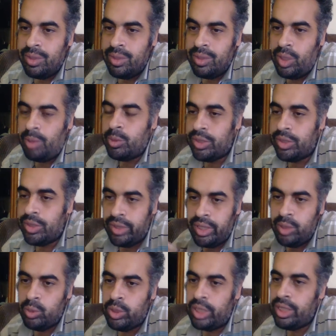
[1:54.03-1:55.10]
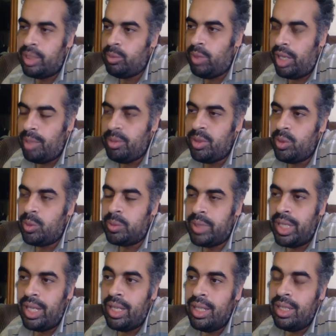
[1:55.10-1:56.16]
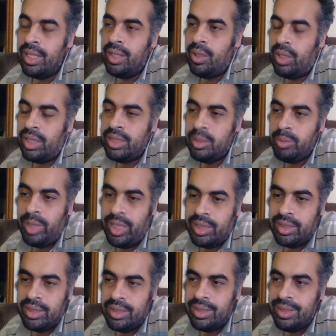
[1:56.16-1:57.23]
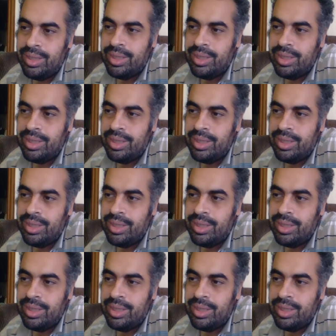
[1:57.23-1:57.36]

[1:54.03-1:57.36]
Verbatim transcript: صاحب المستشفى جه وشتم وعمل وبتاع خلاص اتبنت